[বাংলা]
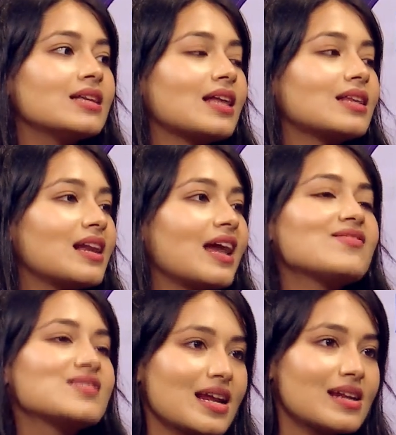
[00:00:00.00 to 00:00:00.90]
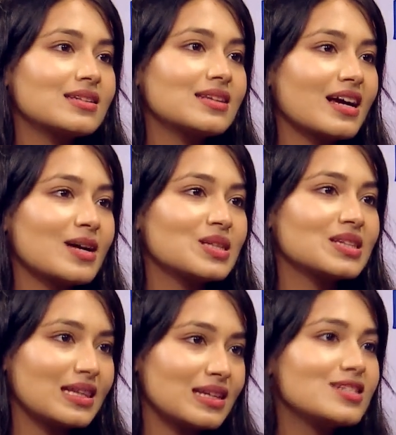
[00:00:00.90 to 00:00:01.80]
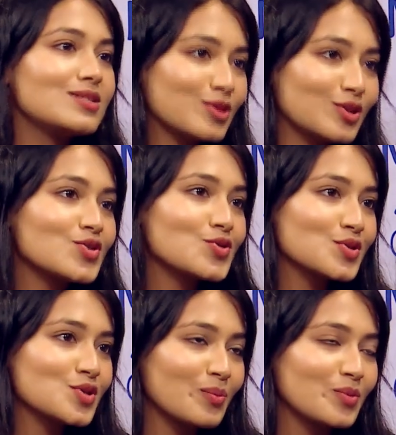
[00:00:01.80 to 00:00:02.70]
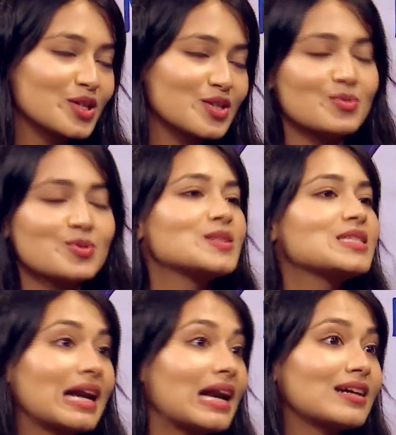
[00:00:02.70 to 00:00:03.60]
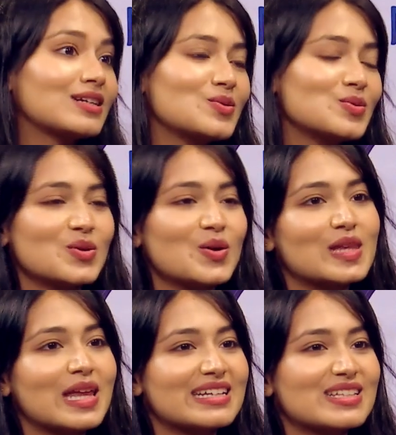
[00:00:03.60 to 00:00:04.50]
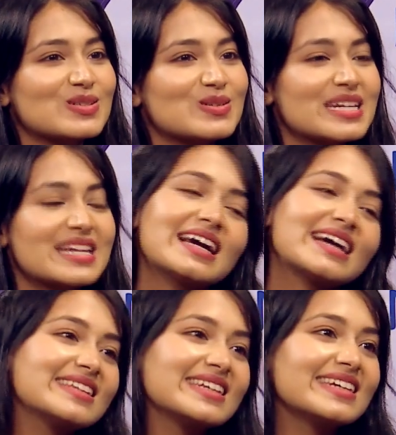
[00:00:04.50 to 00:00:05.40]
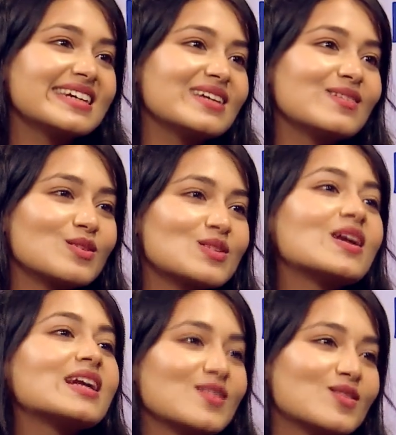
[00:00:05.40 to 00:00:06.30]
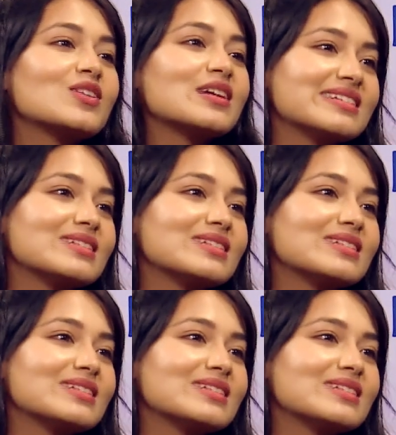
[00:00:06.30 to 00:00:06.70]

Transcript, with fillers: তাদের লাইফস্টাইলটা দেখা বা তাদের জীবন দর্শন সম্পর্কে সবসময় জানার একটা কৌতূহল থাকে সো সেই জায়গা থেকে ইট ওয়াজ ভেরি ডিফারেন্ট